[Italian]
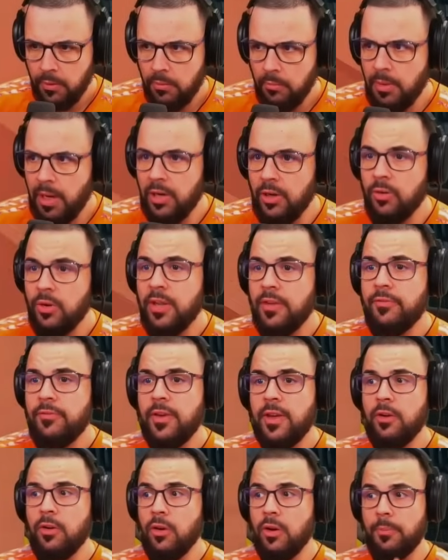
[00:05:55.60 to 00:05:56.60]
Ma non è
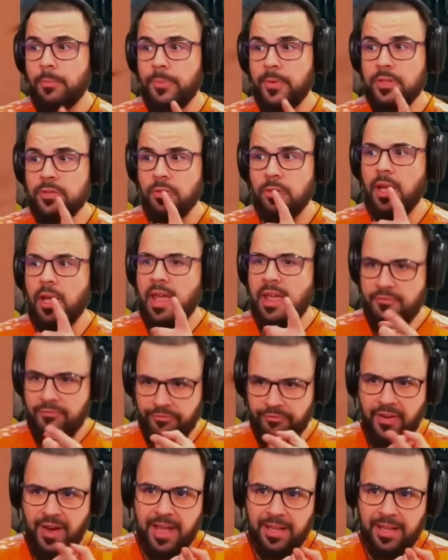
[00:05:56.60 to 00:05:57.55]
Però vero... ha fatto un bello shot!